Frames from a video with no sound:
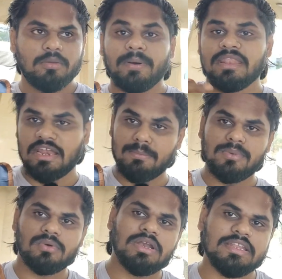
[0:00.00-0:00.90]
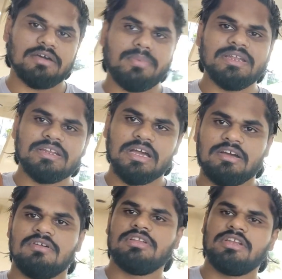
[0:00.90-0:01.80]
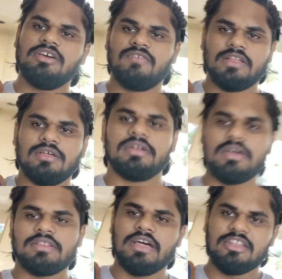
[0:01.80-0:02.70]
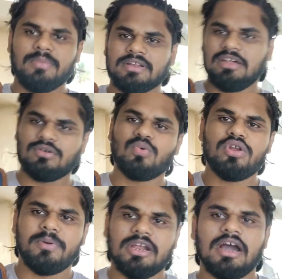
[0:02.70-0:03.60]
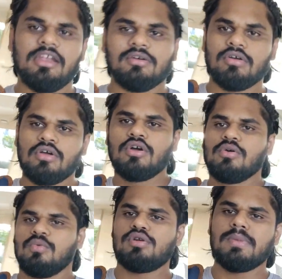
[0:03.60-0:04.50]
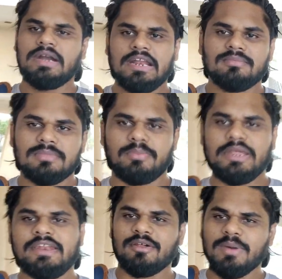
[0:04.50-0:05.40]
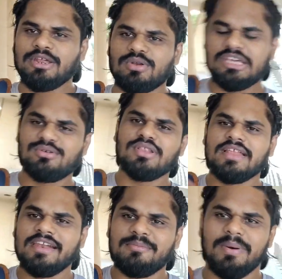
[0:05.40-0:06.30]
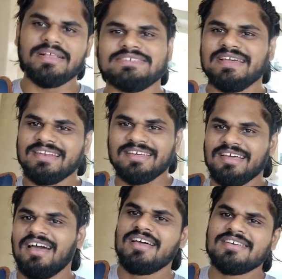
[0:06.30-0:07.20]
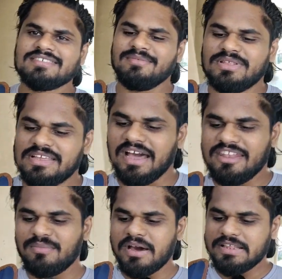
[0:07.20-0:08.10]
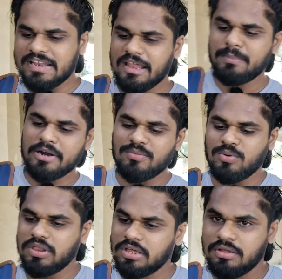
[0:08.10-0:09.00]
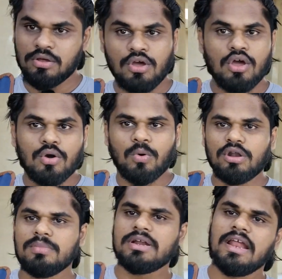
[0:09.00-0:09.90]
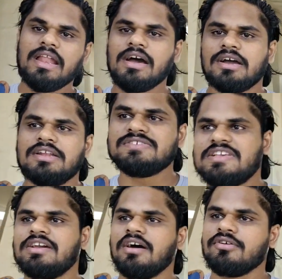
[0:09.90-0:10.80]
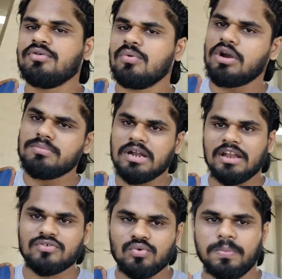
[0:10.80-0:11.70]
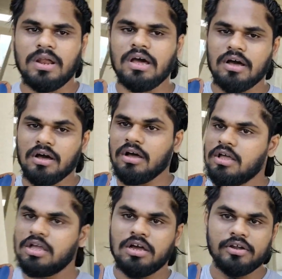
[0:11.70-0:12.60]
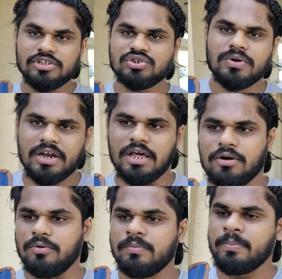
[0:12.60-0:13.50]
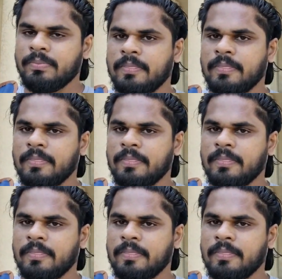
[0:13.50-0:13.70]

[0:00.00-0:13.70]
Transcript: இப்போ அதை நம்ம ஊரில் அதான் பண்ணியிருக்காங்க வந்துட்டு விரதம் இருக்கிறது அந்த மாதிரிலாம் ஒரு குறிப்பிட்ட காலம் ஒரு மண்டலம் அப்படின்ற மாதிரி ஒரு இருபது நாள் பாஞ்சு நாள் சம்திங் அந்த மாதிரி இதெல்லாம் பண்ணும்போது உடம்புக்கு நல்லா கிளென்சிங்காக இருக்கும் உடம்பு நல்லா சூப்பராக ரிஜுவனேட் ஆகும்